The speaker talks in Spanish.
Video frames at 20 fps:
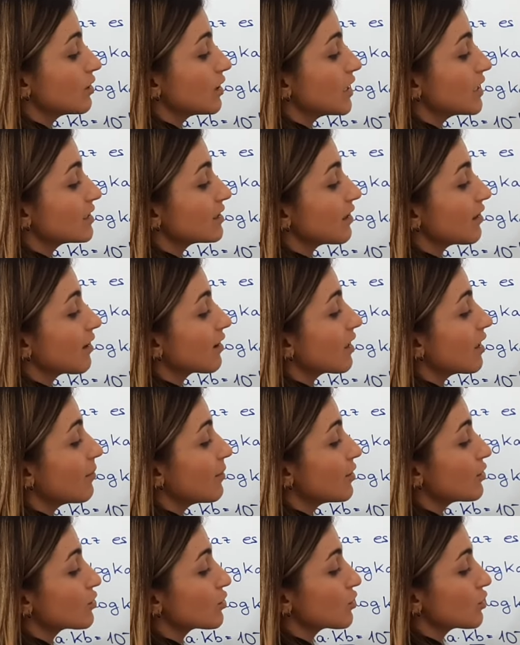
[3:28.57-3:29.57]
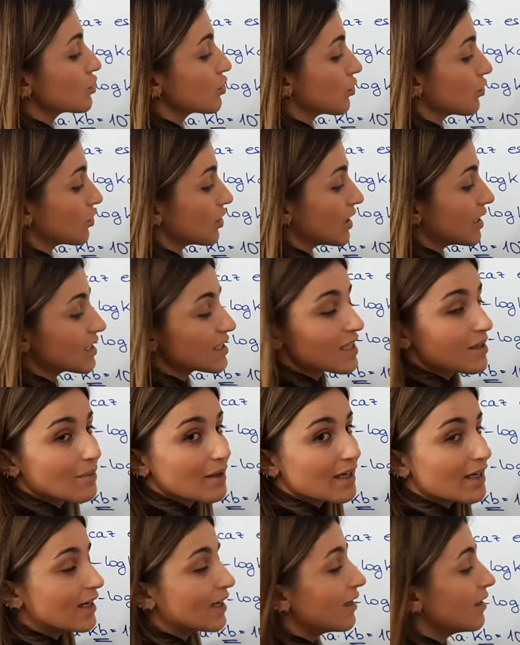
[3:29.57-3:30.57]
Este 10 a la menos 8 de esta
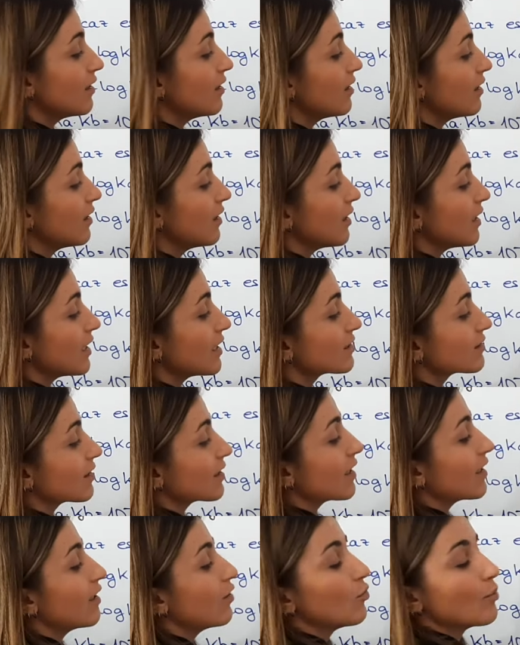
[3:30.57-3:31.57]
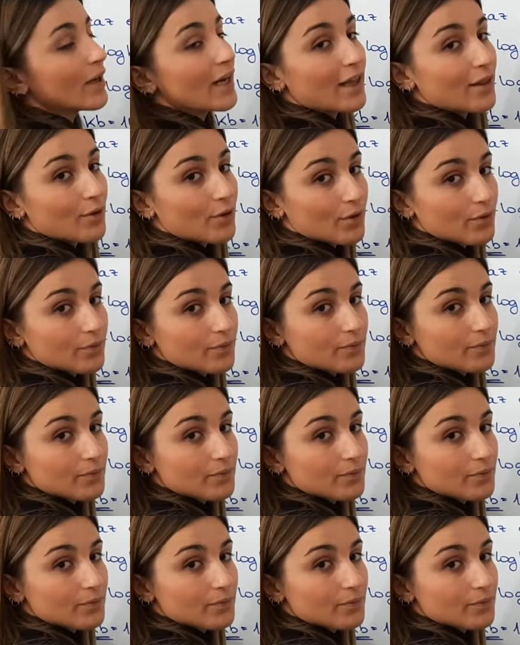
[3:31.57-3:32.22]
manera estaría en el numerador.